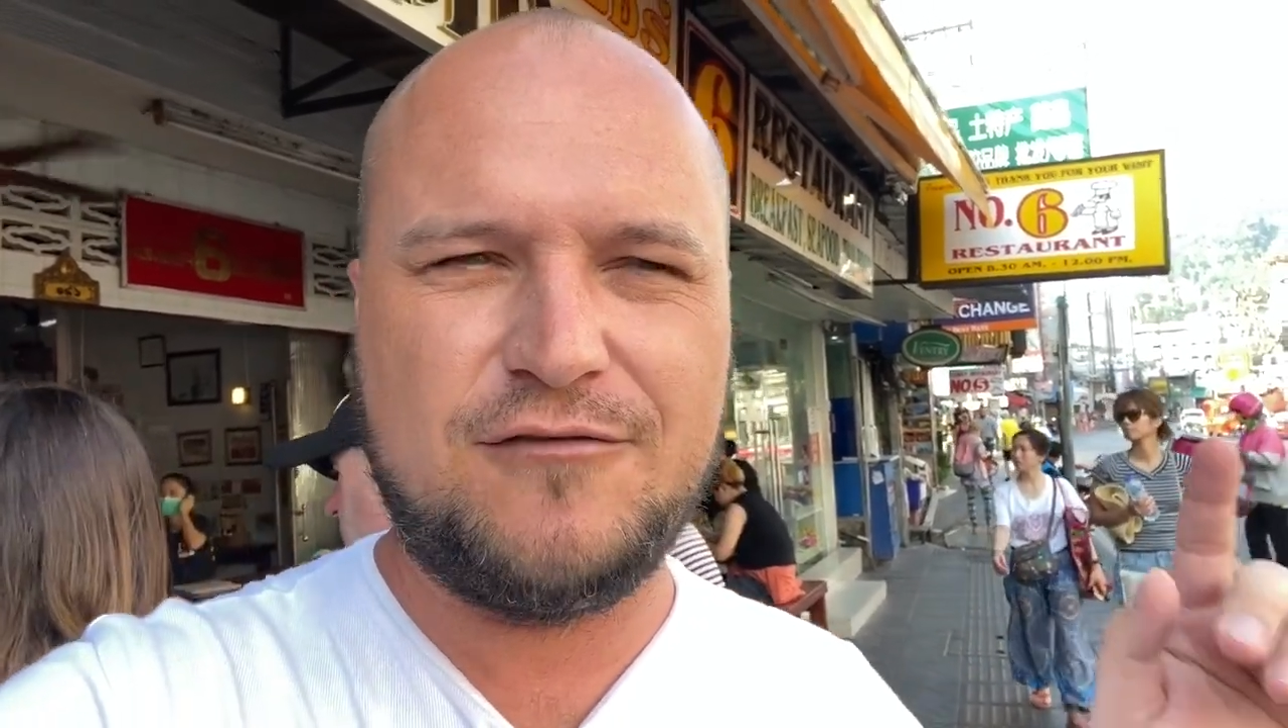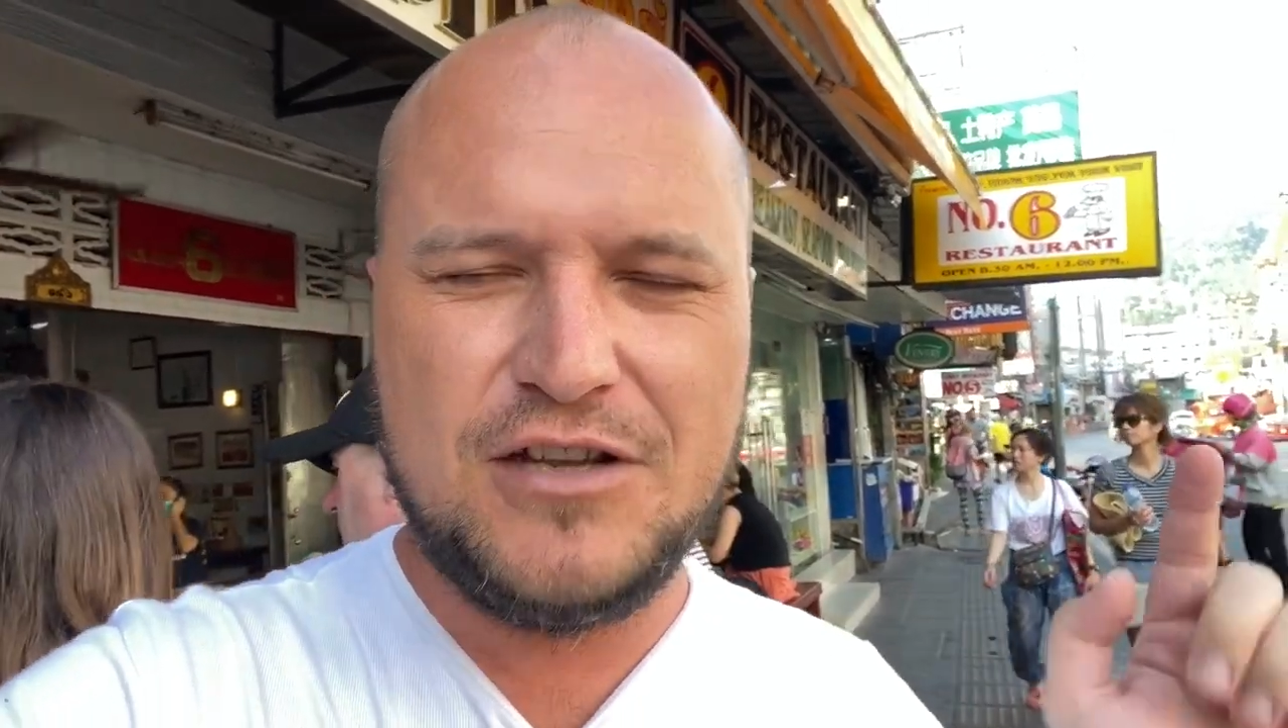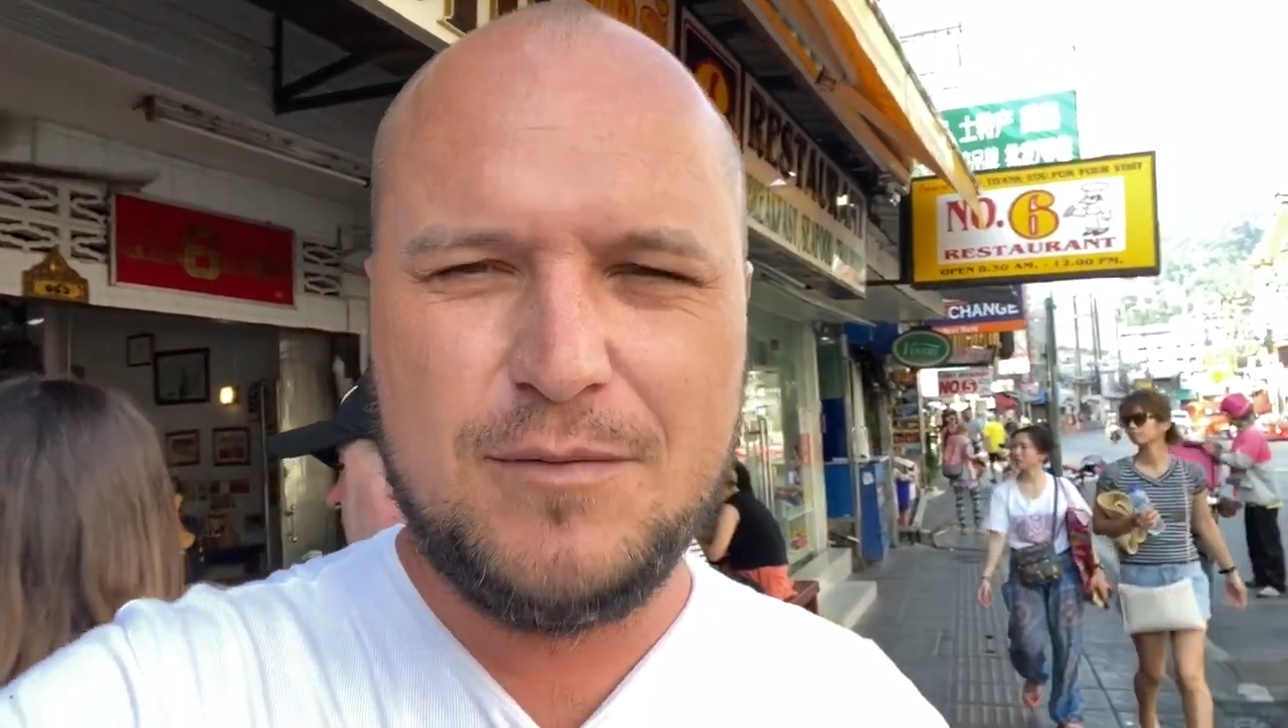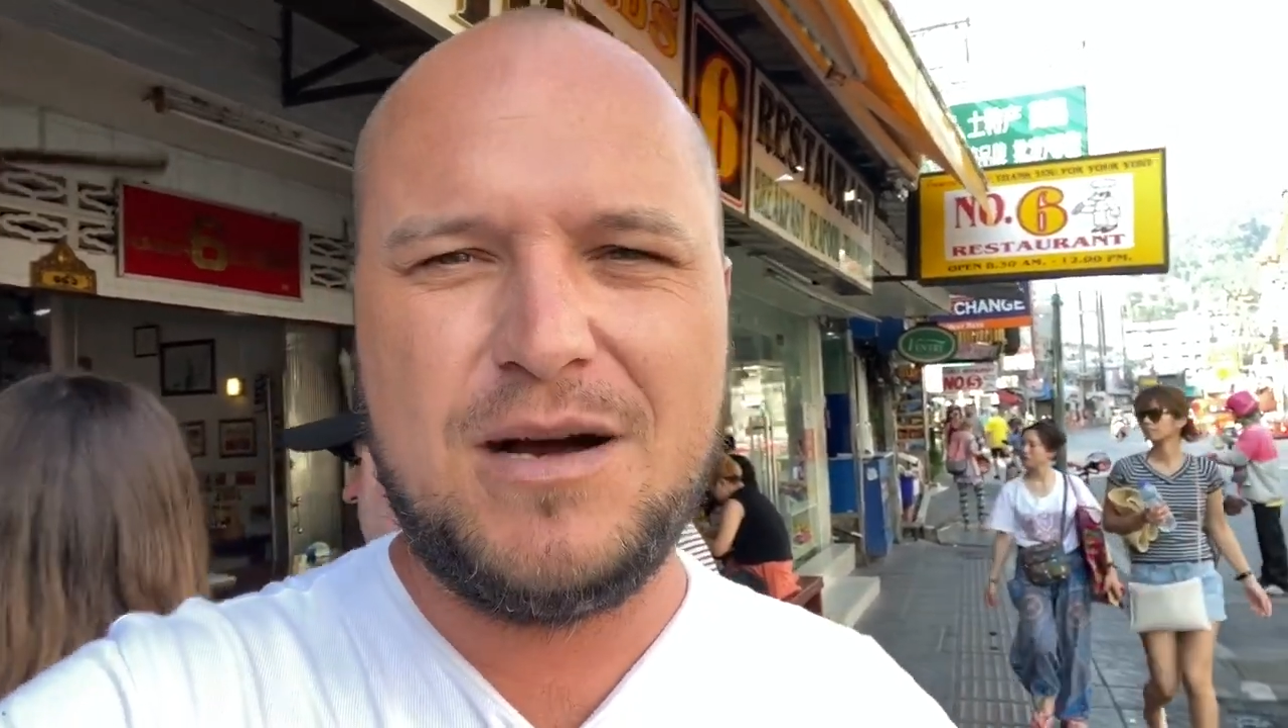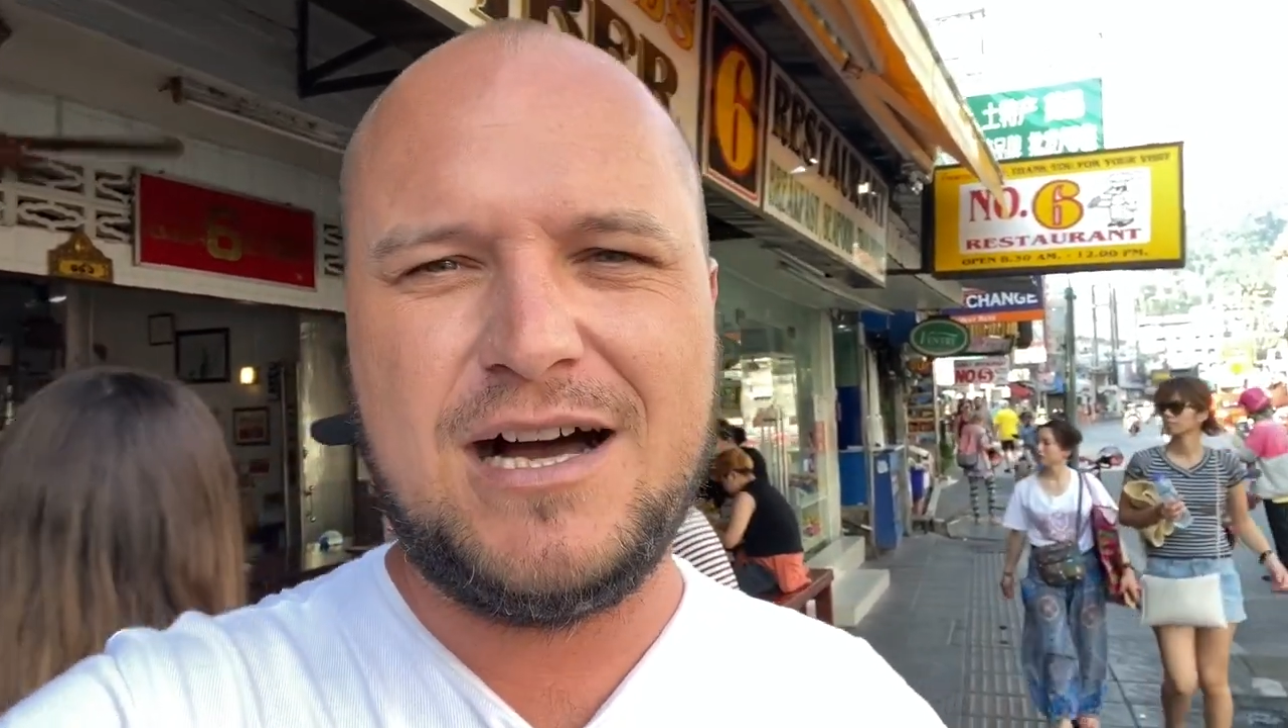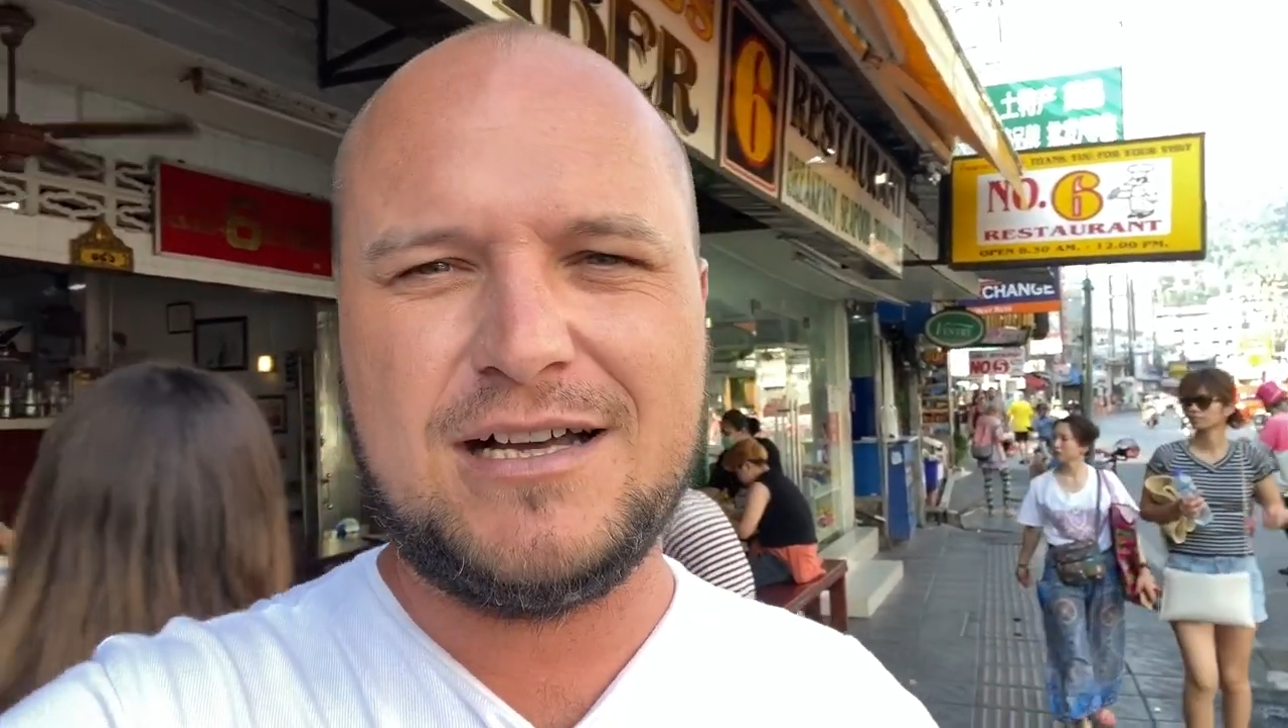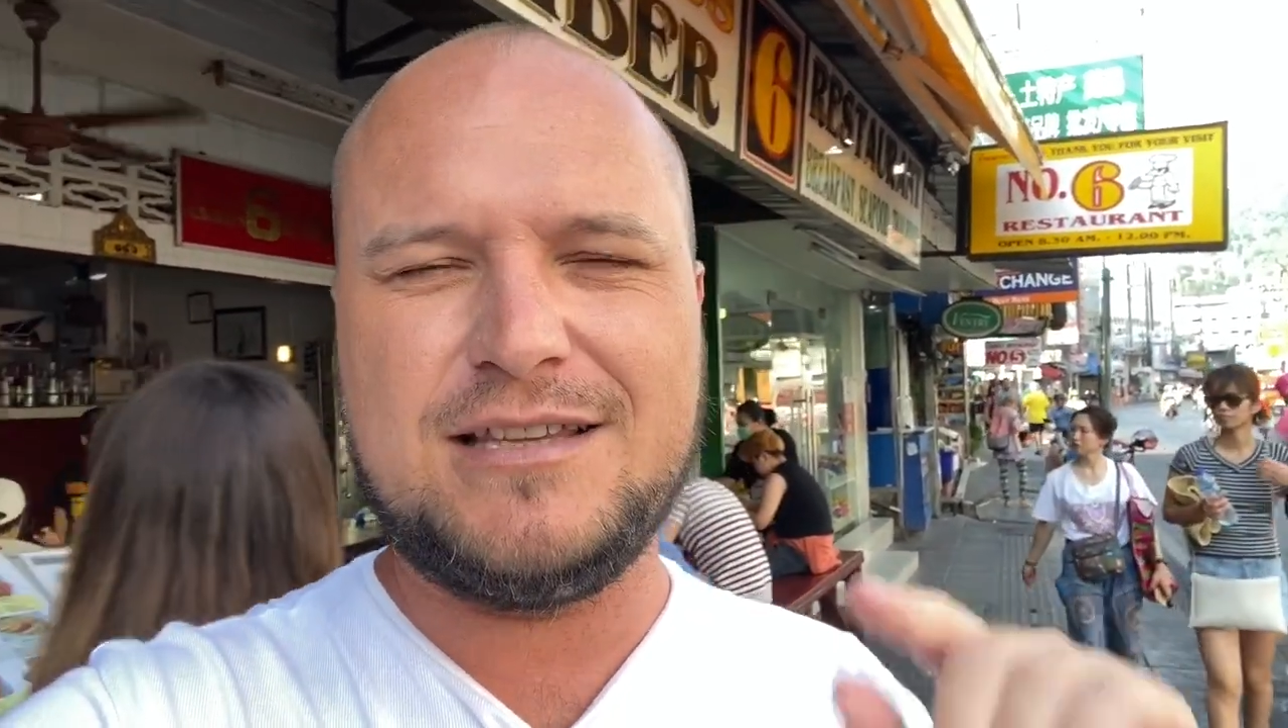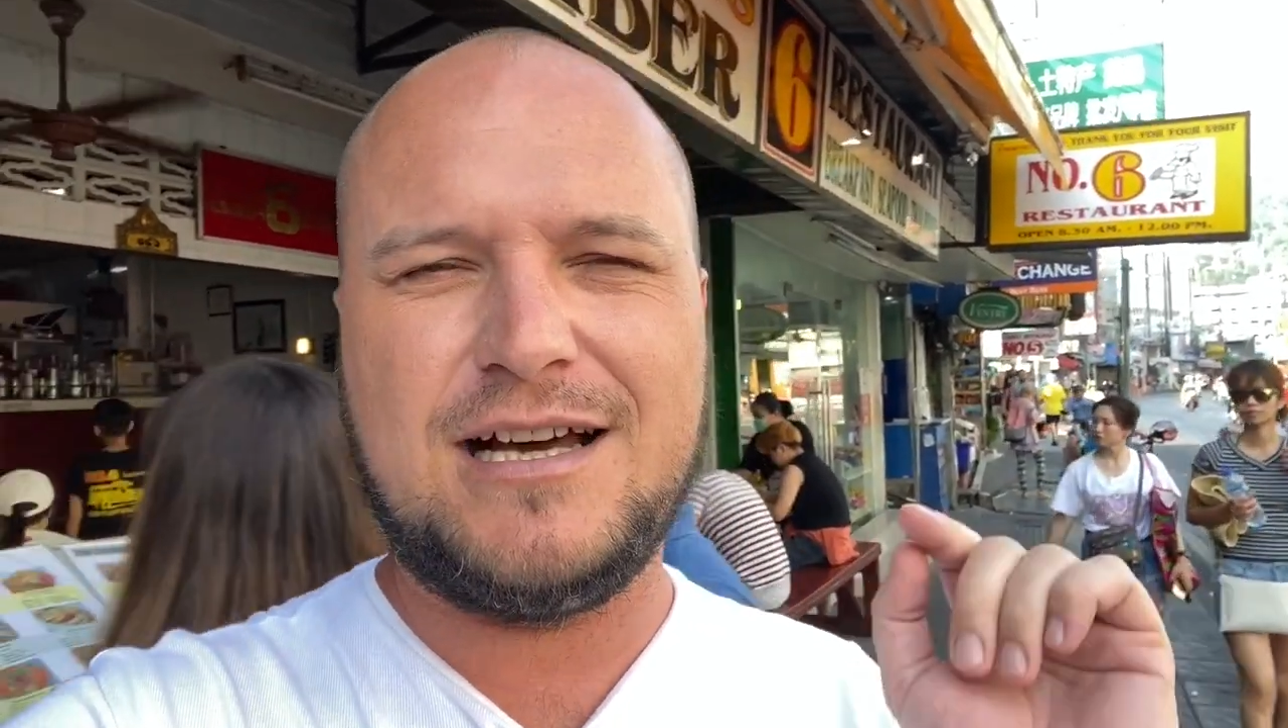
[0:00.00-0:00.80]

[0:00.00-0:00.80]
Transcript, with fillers: filmach,